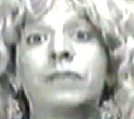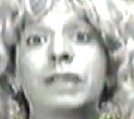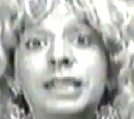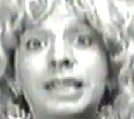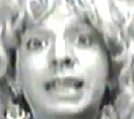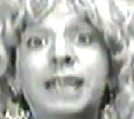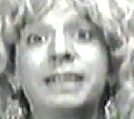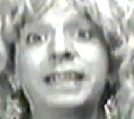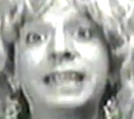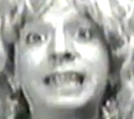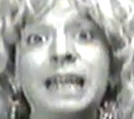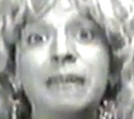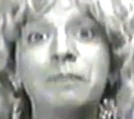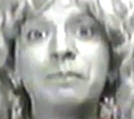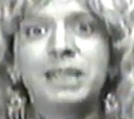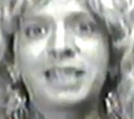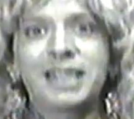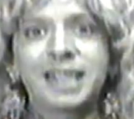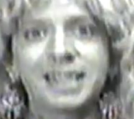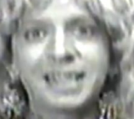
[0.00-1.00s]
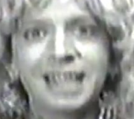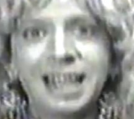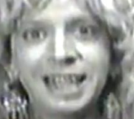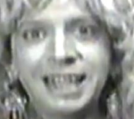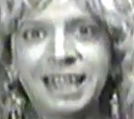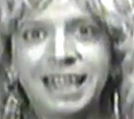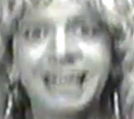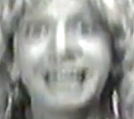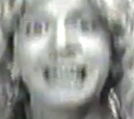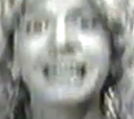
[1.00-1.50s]
pasar de Carmen
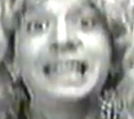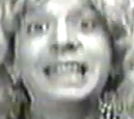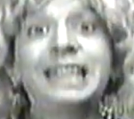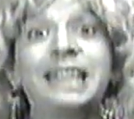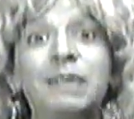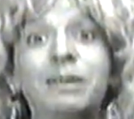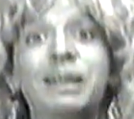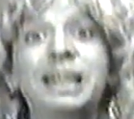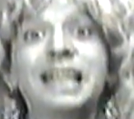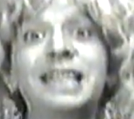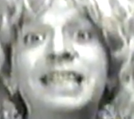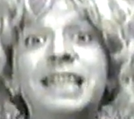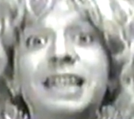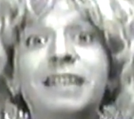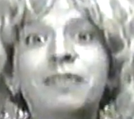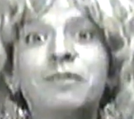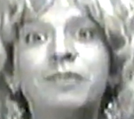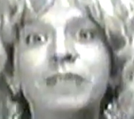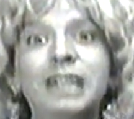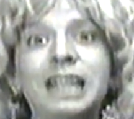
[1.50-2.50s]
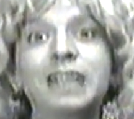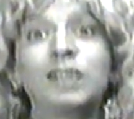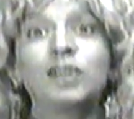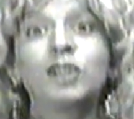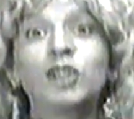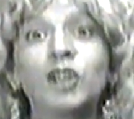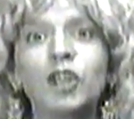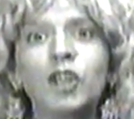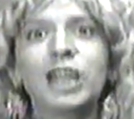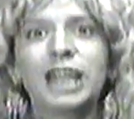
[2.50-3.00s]
Salde y te van a hacer desfilar
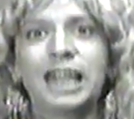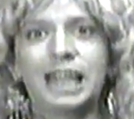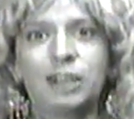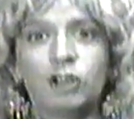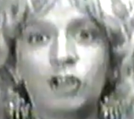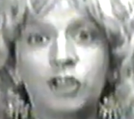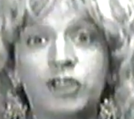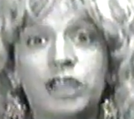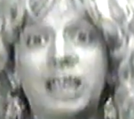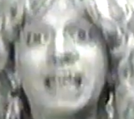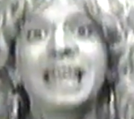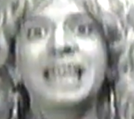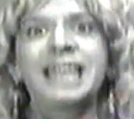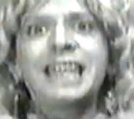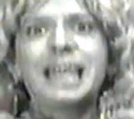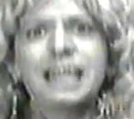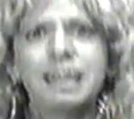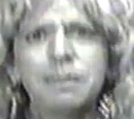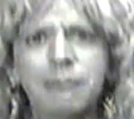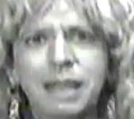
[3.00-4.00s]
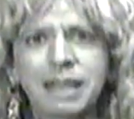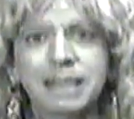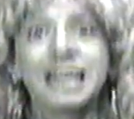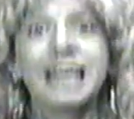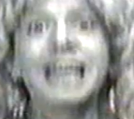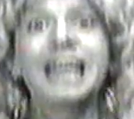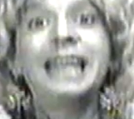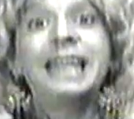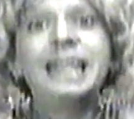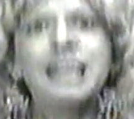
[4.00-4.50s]
toda la noche. Y además,
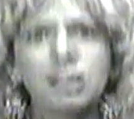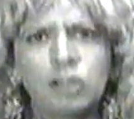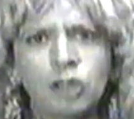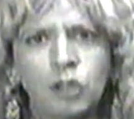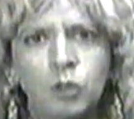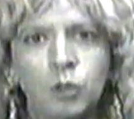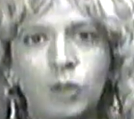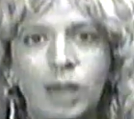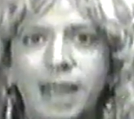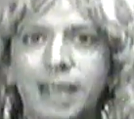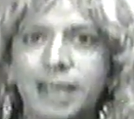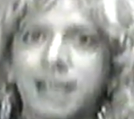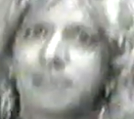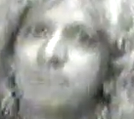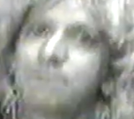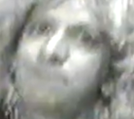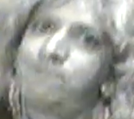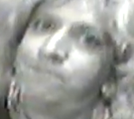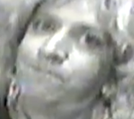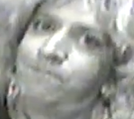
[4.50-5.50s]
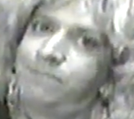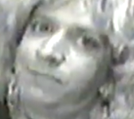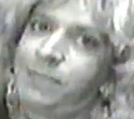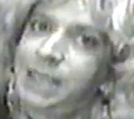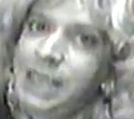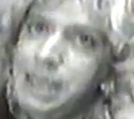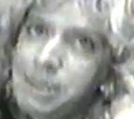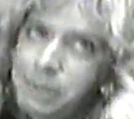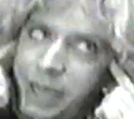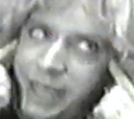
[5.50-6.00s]
en esos lugares,
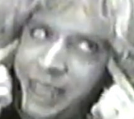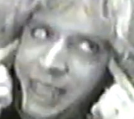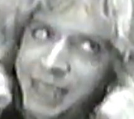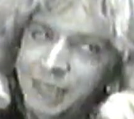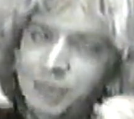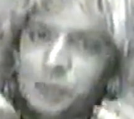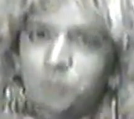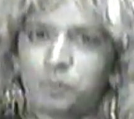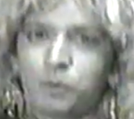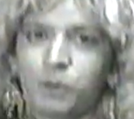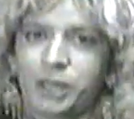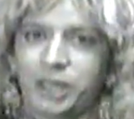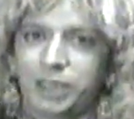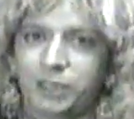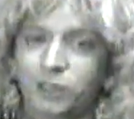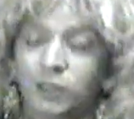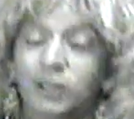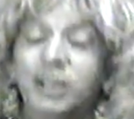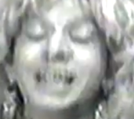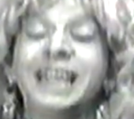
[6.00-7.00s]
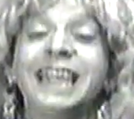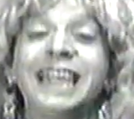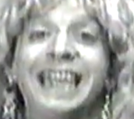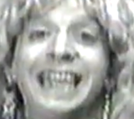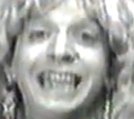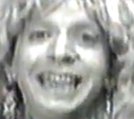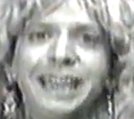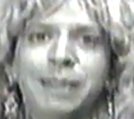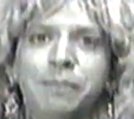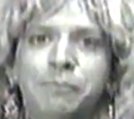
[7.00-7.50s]
hm, imagínate un poquito,
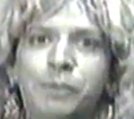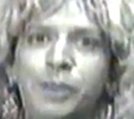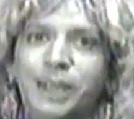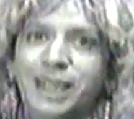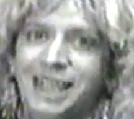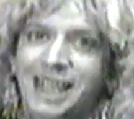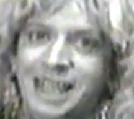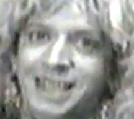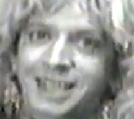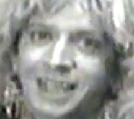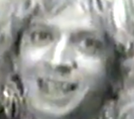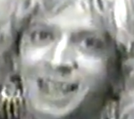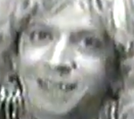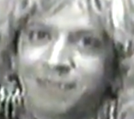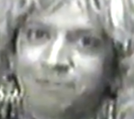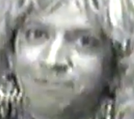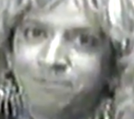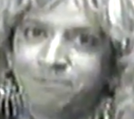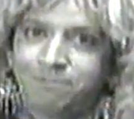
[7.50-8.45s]
¿qué te pueden hacer?